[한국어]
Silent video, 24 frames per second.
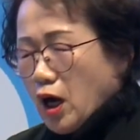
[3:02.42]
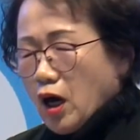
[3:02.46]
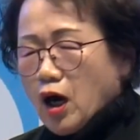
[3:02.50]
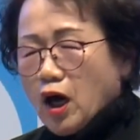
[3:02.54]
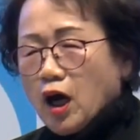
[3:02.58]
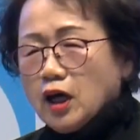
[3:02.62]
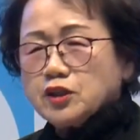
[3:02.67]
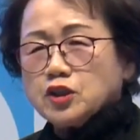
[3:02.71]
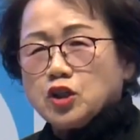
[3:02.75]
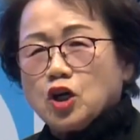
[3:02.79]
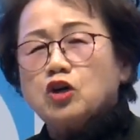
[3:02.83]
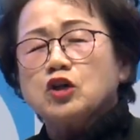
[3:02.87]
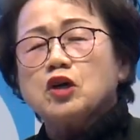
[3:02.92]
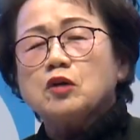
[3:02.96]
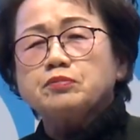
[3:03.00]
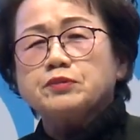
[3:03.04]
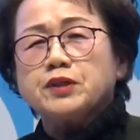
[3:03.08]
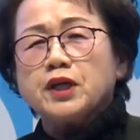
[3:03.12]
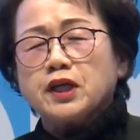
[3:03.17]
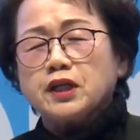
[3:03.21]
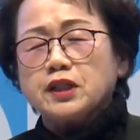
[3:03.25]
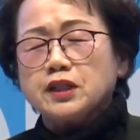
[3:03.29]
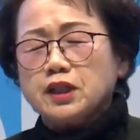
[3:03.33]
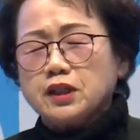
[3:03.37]
아,
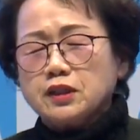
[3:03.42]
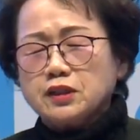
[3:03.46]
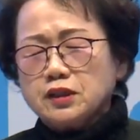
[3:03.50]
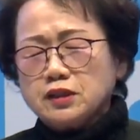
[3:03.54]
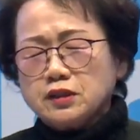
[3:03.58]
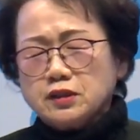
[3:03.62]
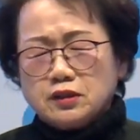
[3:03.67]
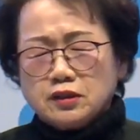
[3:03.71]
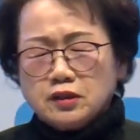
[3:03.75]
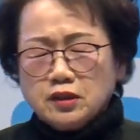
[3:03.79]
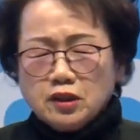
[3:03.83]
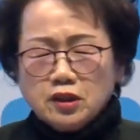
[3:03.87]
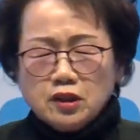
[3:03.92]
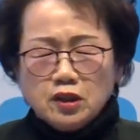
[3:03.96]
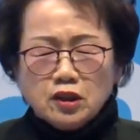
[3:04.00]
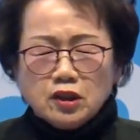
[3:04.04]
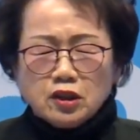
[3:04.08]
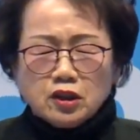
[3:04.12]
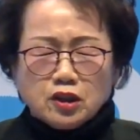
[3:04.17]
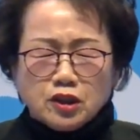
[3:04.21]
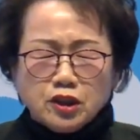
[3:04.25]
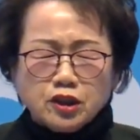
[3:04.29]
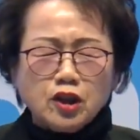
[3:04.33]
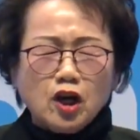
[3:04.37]
전업자가 되는
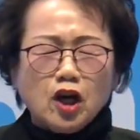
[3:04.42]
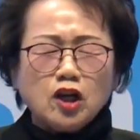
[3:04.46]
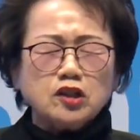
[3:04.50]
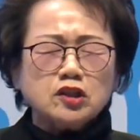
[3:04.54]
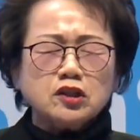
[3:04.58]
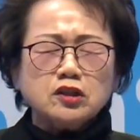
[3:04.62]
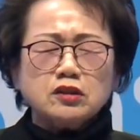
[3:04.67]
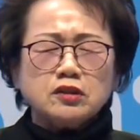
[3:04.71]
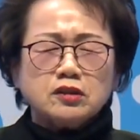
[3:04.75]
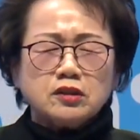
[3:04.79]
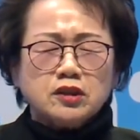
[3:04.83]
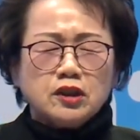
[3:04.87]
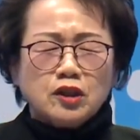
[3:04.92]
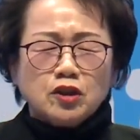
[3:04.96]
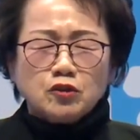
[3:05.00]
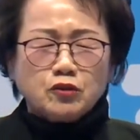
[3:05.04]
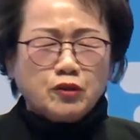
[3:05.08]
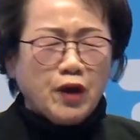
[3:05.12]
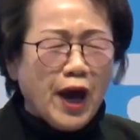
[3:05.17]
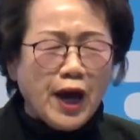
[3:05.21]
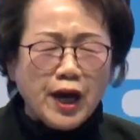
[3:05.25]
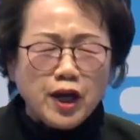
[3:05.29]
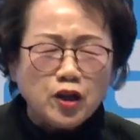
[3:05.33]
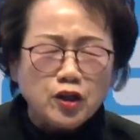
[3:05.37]
그런
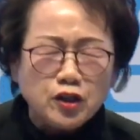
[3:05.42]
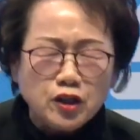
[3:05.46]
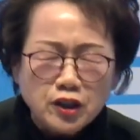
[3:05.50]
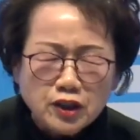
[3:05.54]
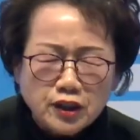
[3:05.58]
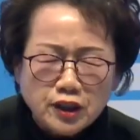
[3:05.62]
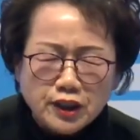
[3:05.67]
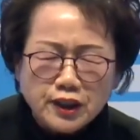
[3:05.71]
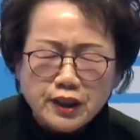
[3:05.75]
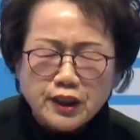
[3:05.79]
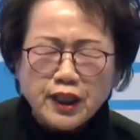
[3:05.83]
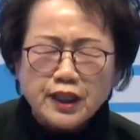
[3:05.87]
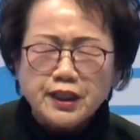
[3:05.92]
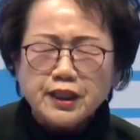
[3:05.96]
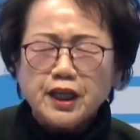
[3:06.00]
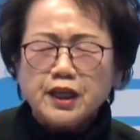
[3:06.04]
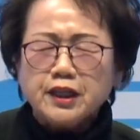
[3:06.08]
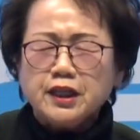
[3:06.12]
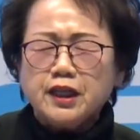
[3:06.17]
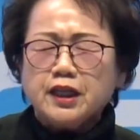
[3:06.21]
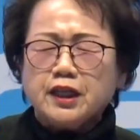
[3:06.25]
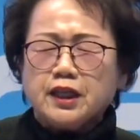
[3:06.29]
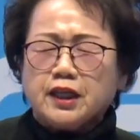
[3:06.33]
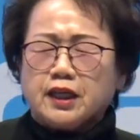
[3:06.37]
쾌거를 느끼게
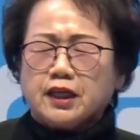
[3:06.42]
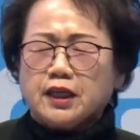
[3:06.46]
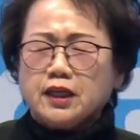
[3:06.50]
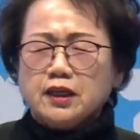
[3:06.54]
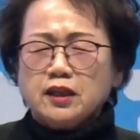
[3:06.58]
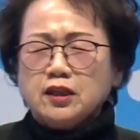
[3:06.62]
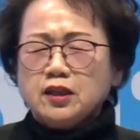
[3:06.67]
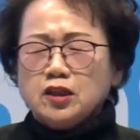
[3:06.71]
되니